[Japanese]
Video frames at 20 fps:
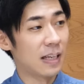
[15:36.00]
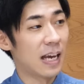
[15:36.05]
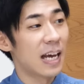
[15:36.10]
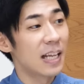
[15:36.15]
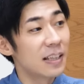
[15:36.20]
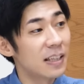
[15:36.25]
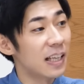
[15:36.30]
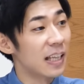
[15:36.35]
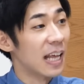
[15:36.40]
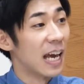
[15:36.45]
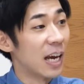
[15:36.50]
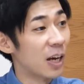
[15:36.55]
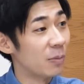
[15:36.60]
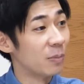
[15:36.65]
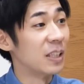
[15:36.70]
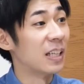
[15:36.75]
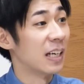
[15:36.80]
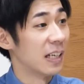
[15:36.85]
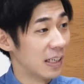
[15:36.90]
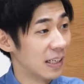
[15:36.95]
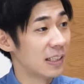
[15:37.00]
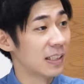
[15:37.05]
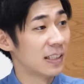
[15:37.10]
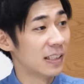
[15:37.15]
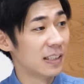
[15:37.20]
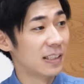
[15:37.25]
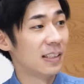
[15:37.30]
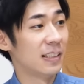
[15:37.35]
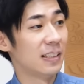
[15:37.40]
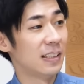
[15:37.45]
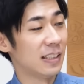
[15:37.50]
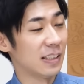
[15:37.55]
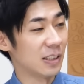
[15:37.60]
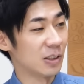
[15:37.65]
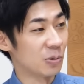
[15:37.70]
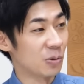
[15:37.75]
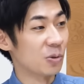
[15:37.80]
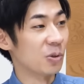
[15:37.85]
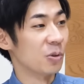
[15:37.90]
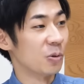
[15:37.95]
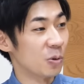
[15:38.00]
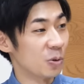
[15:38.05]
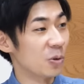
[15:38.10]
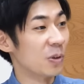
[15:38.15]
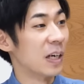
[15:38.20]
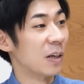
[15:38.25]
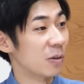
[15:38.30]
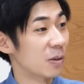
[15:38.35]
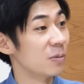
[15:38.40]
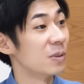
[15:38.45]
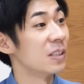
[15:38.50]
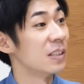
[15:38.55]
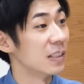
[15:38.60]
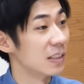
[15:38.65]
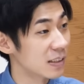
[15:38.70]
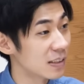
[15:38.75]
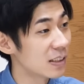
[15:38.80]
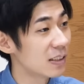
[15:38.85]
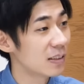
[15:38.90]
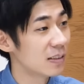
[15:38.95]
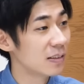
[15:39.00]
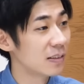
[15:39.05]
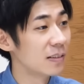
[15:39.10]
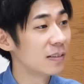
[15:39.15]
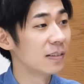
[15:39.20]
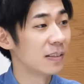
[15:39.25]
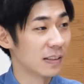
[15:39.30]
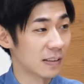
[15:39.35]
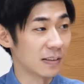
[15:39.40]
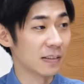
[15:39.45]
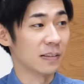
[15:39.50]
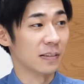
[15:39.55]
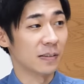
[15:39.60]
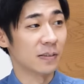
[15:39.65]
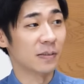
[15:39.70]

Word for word: なんでだよみたいな、なんかそういうことなのかもしれないですね。は